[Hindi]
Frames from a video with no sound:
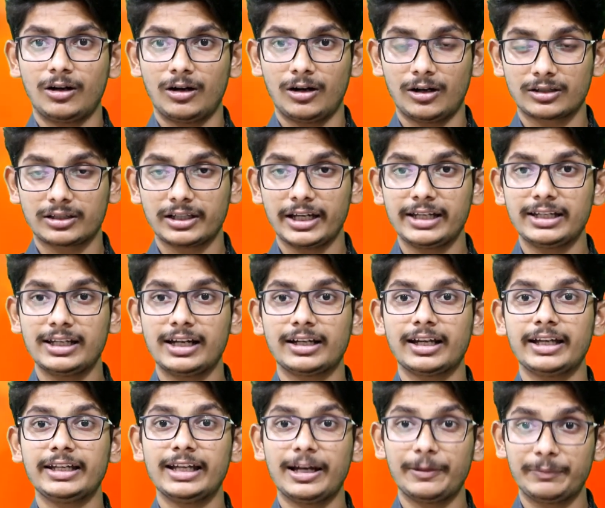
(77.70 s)
और कहीं ना
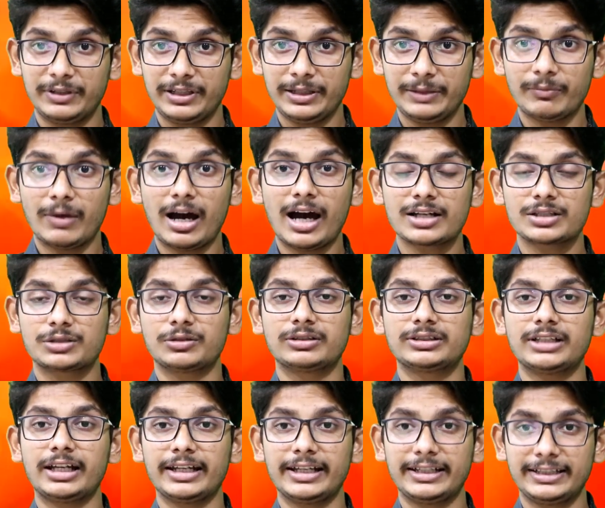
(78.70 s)
कहीं अभी मार्च
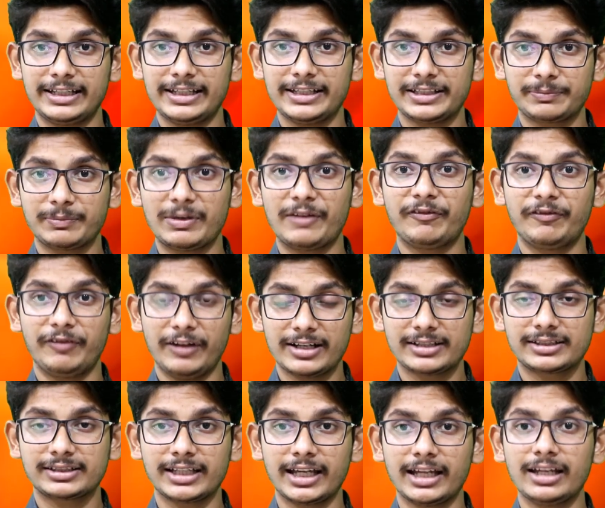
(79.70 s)
2021 में फिर
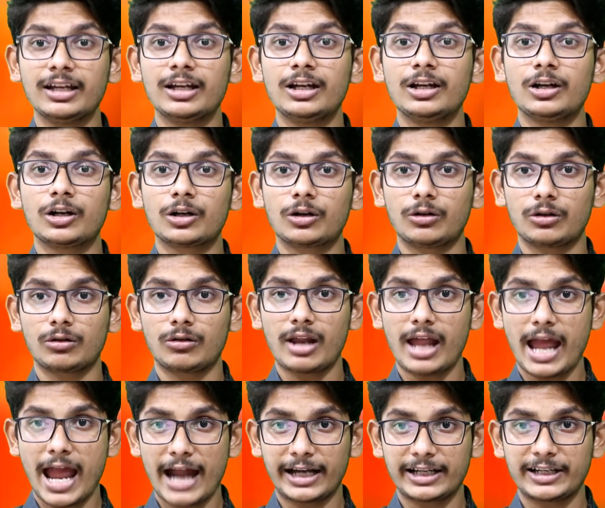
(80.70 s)
से
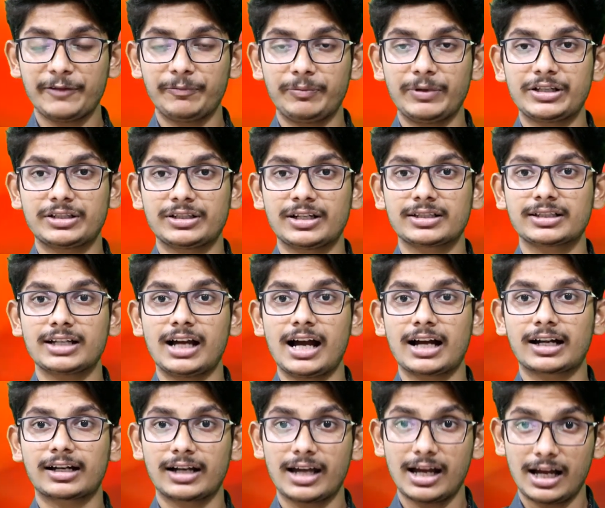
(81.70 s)
कोरोना एक्टिव पेशेंट्स का
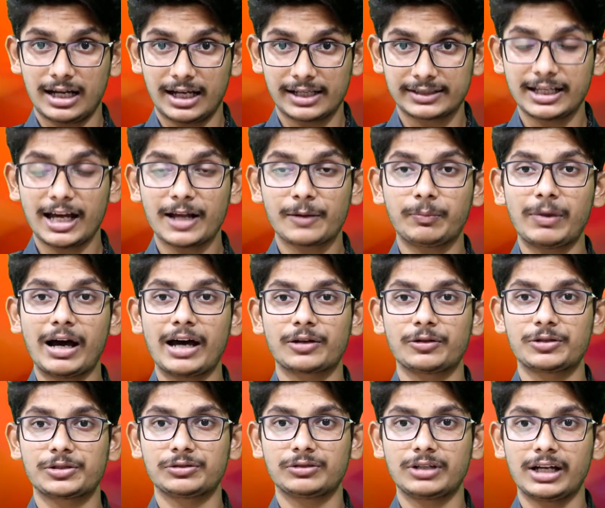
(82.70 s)
आंकड़ा हजार पार
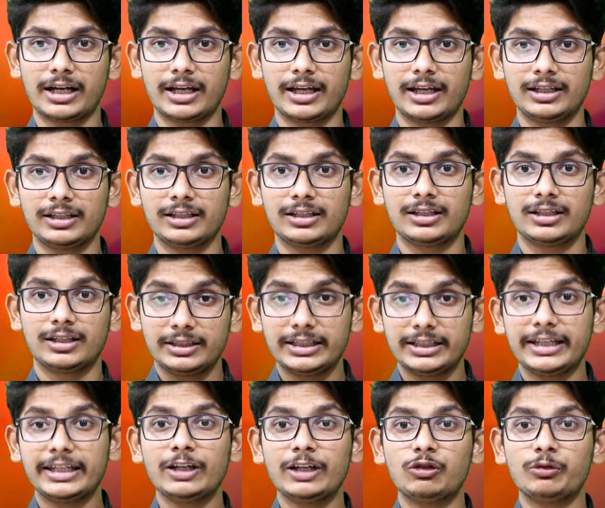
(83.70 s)
हो चुका है
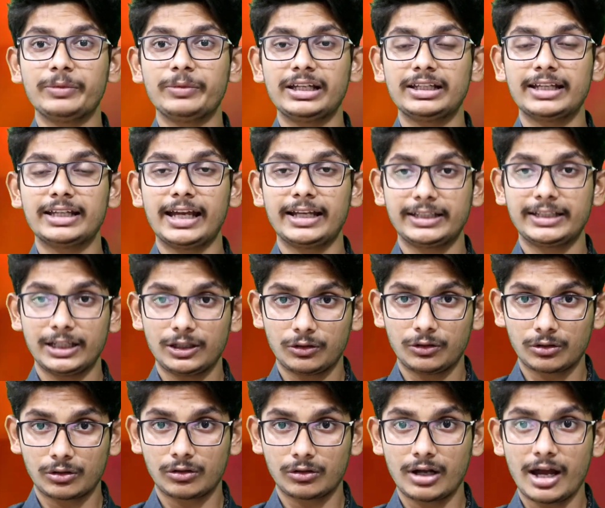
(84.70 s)
यही उम्मीद है कि
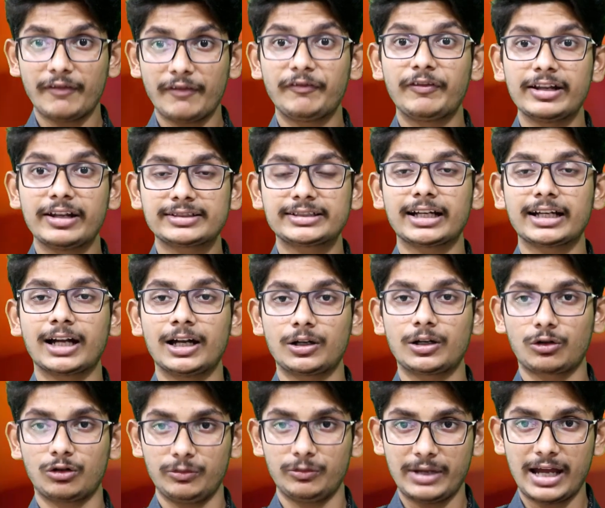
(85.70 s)
कोरोना फिर से
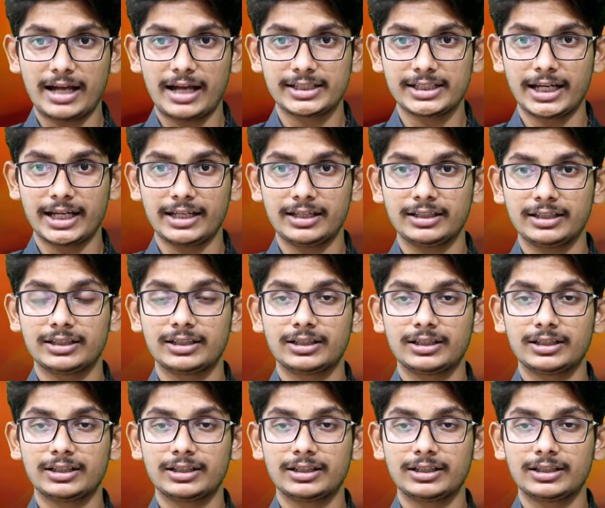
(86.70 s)
कंट्रोल में आ जाए